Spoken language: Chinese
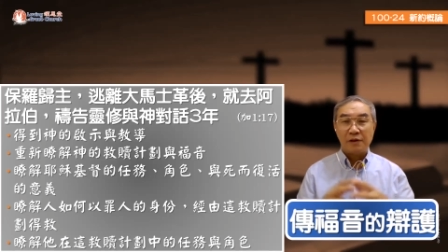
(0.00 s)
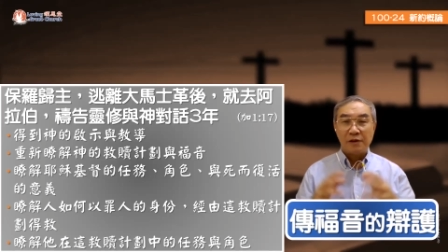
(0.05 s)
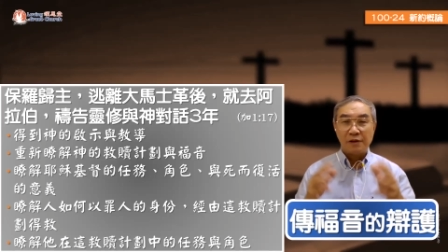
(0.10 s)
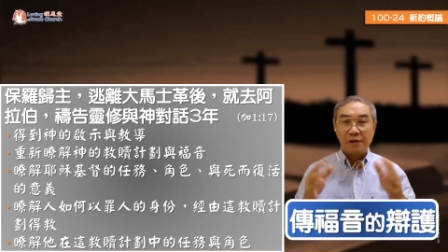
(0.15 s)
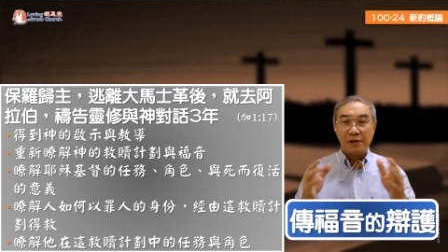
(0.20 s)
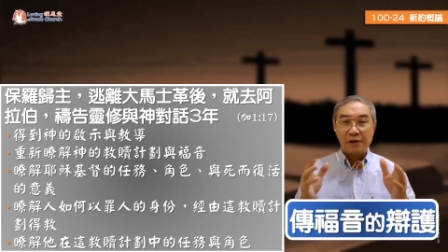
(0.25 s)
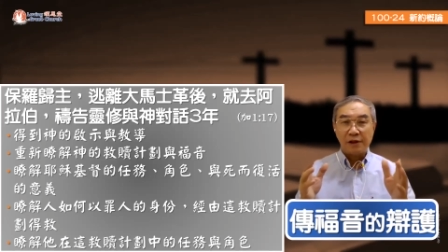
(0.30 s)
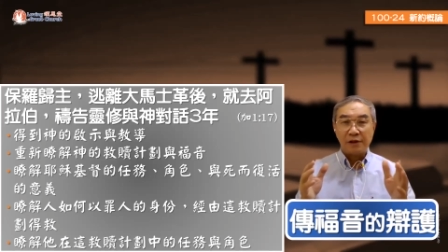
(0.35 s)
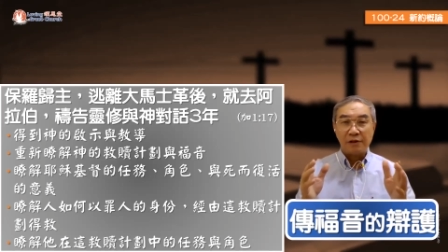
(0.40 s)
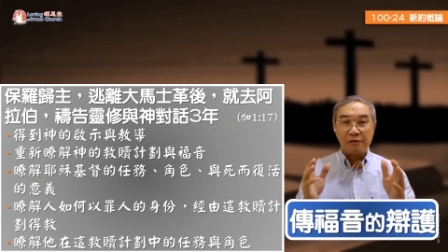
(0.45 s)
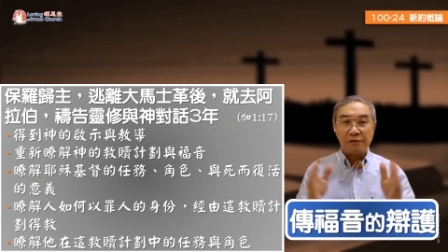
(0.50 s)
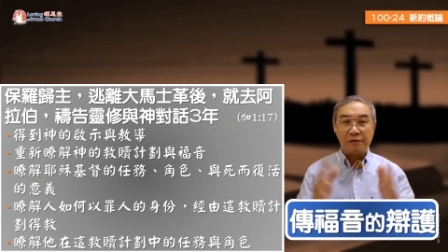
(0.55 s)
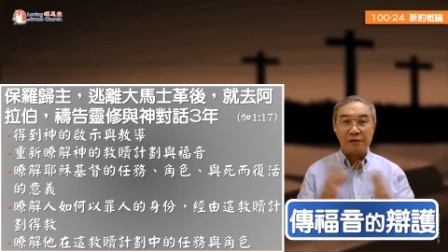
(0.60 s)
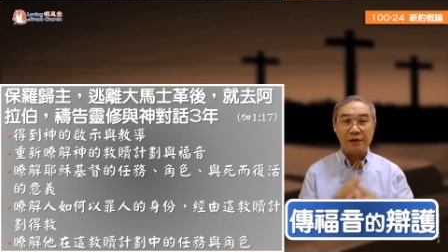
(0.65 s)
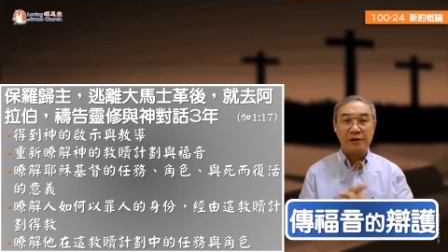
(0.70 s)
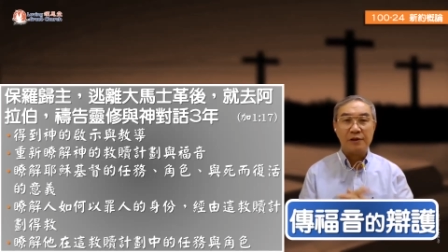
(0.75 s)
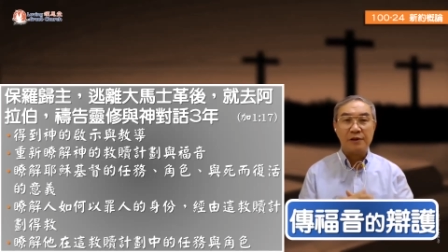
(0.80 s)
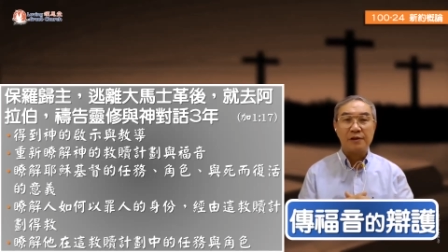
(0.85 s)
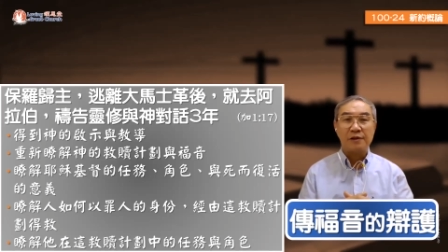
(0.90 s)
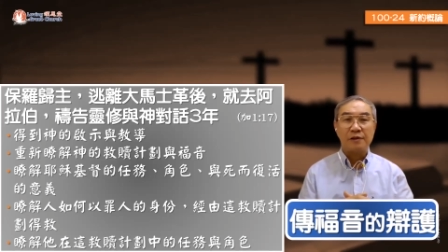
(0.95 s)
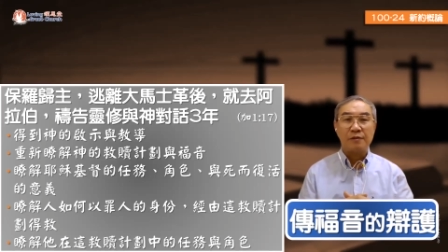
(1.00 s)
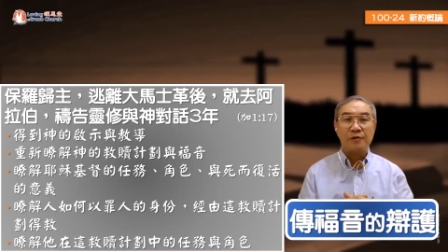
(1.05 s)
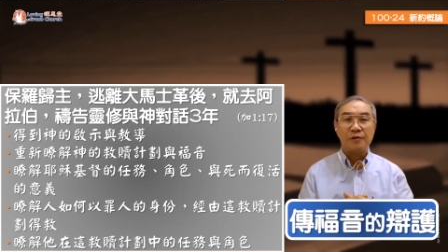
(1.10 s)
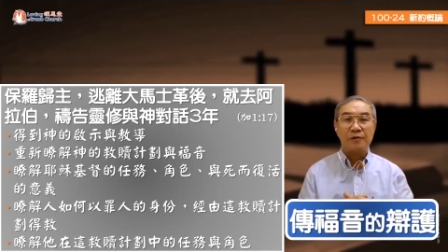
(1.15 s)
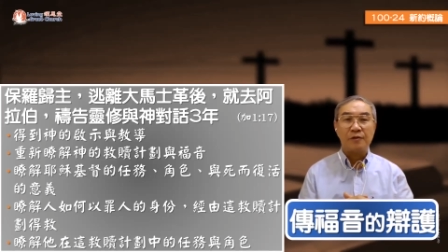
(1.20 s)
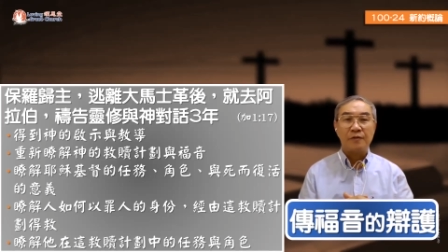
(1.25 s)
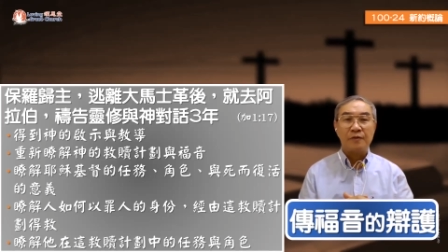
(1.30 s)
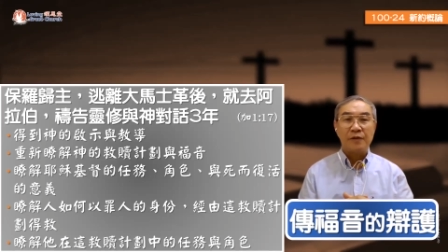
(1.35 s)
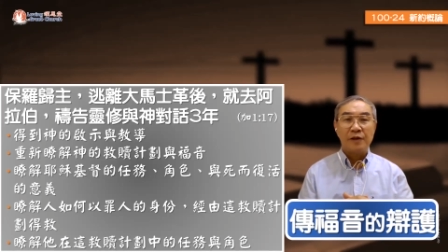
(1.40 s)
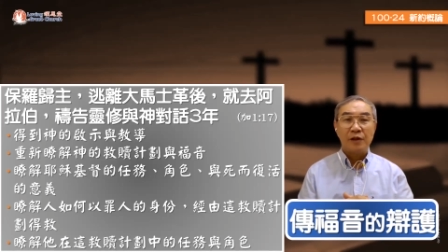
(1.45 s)
神的福音是什么？
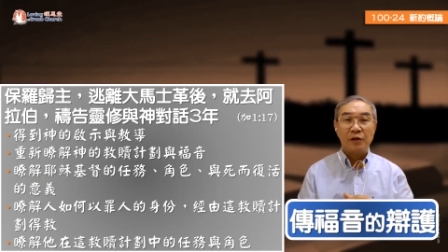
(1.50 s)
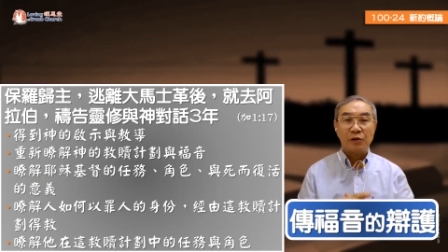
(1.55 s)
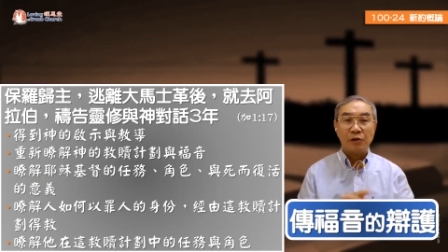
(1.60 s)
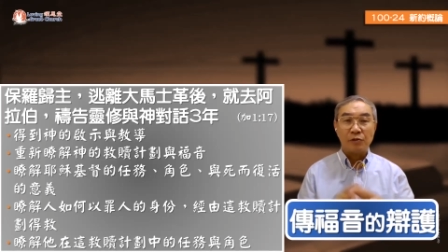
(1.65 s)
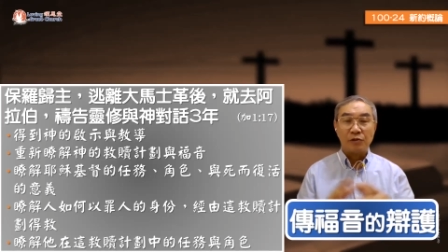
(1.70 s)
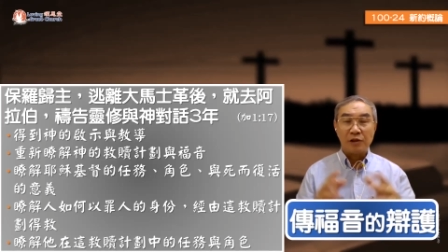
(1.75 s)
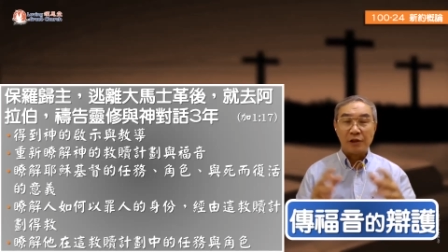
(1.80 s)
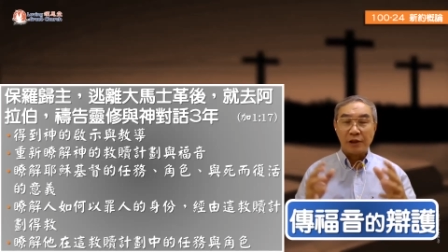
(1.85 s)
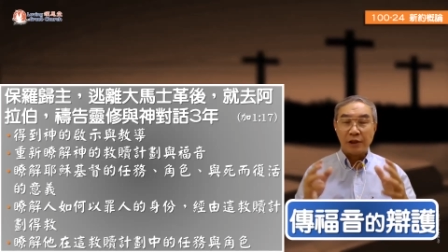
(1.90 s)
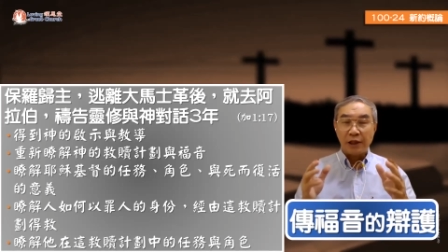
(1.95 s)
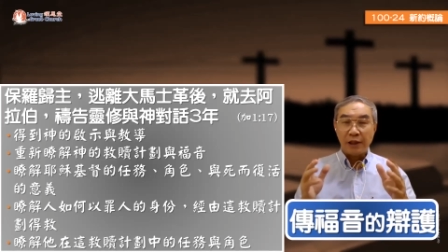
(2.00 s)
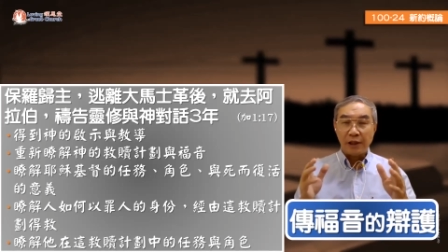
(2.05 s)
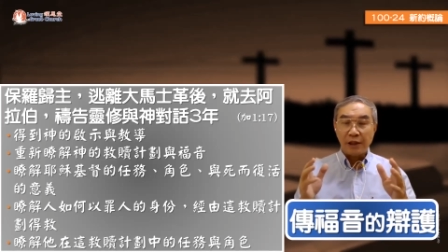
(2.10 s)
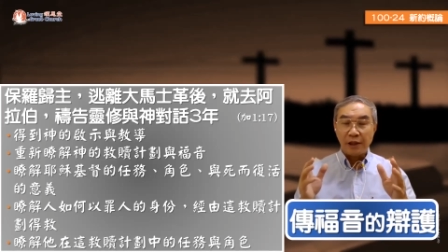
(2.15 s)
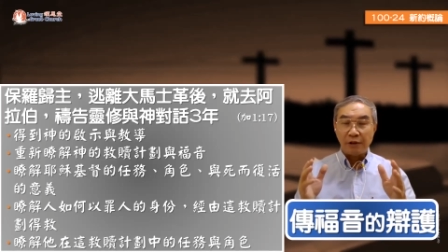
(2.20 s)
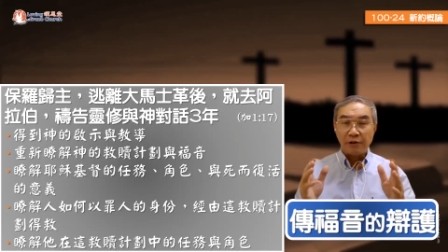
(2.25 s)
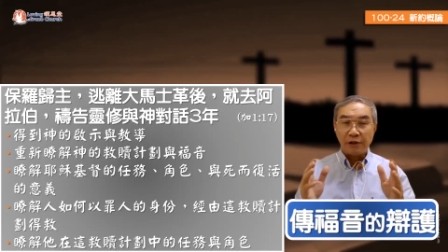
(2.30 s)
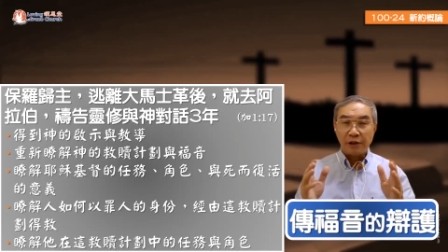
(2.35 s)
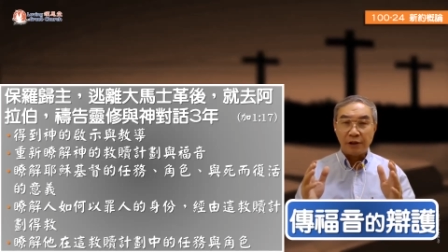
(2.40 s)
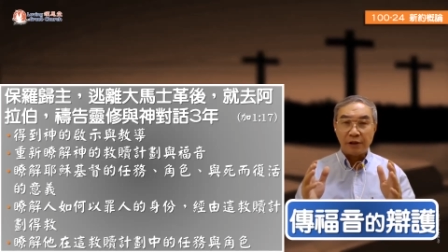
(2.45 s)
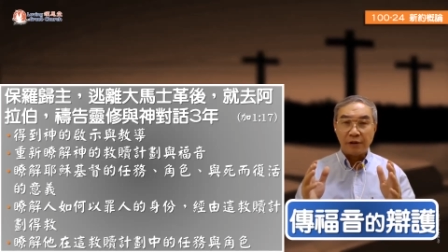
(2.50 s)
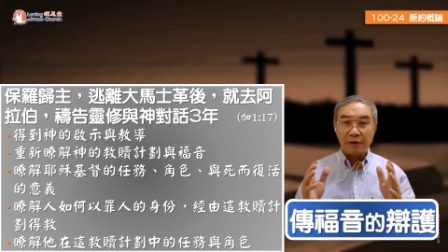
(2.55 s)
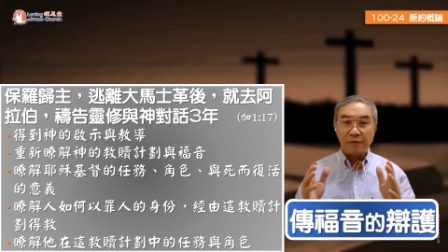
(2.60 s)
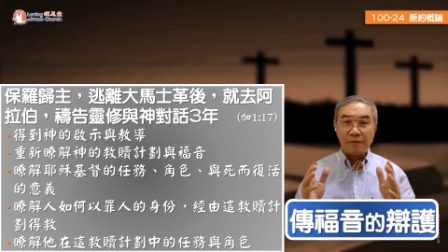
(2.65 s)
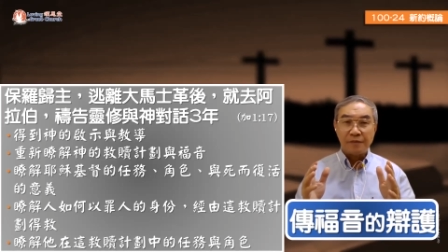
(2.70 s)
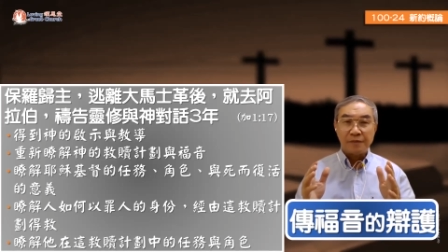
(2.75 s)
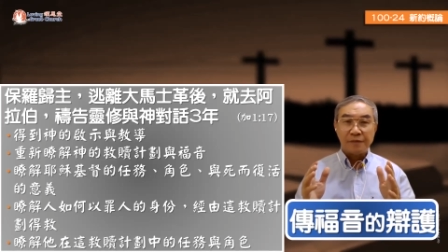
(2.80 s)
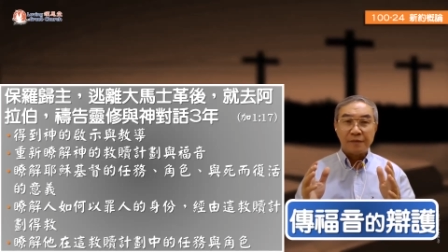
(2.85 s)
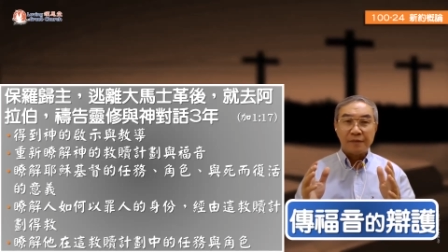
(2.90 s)
同时，他也了解到，